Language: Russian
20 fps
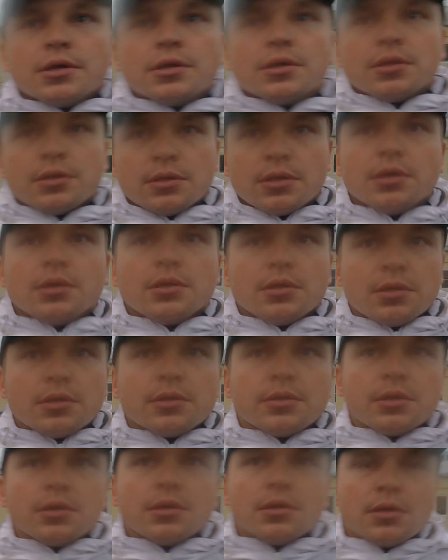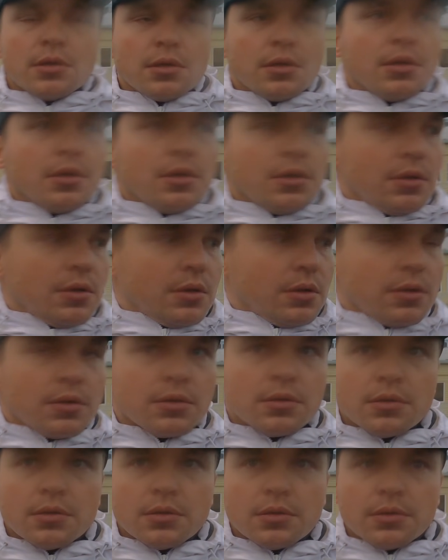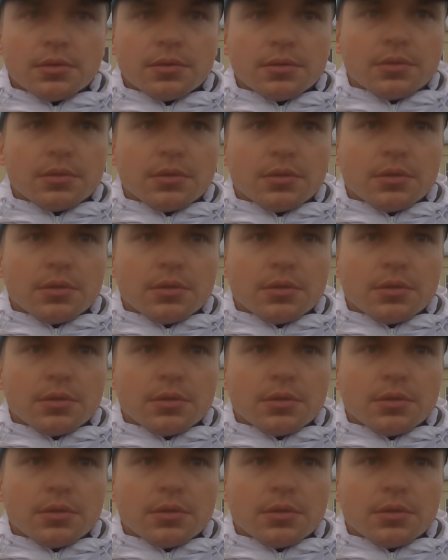решает, да? да? Он 8-дюймовый у вас?